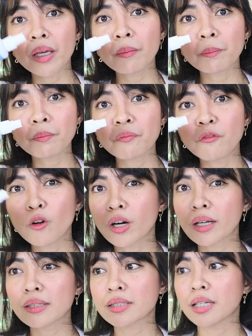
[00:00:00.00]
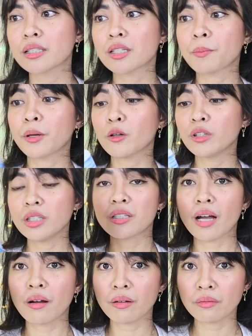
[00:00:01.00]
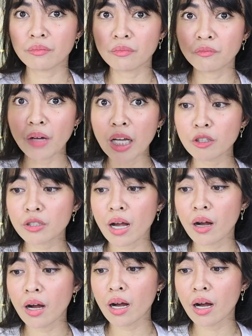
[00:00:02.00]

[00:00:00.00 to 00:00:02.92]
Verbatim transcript: eh, may floral scent siya pero hindi siya ano siya,